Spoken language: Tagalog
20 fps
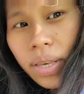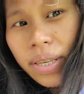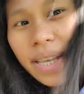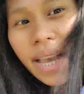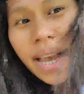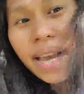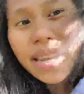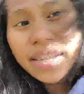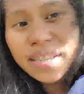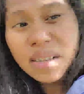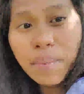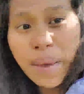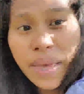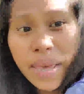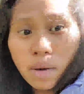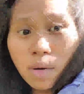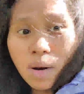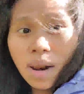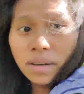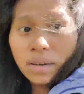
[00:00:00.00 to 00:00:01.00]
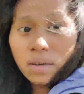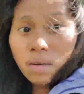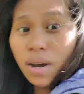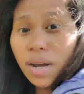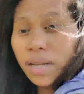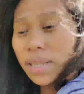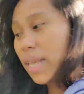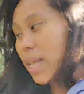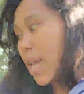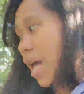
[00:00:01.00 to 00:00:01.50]
ikaklasify ko lang yung
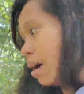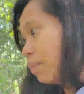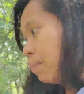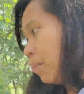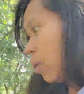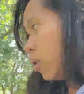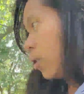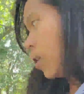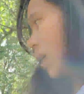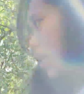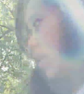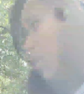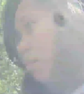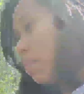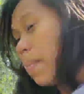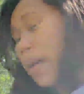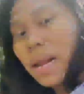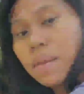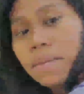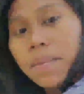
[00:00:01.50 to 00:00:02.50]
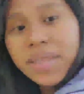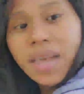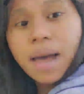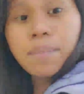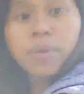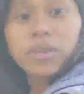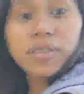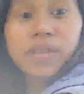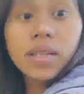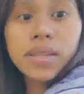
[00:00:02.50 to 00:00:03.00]
ating apple kasi para
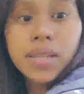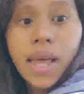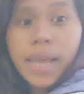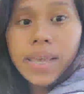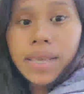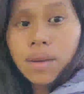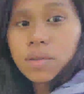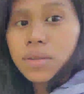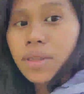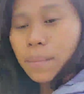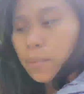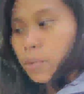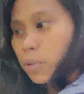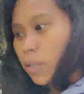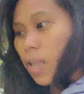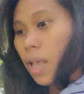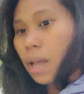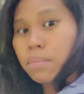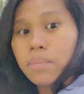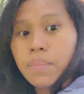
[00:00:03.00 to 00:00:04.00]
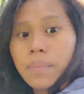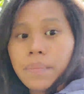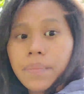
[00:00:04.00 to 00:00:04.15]
matapos na tayo. Tapos, uh, ah, uh,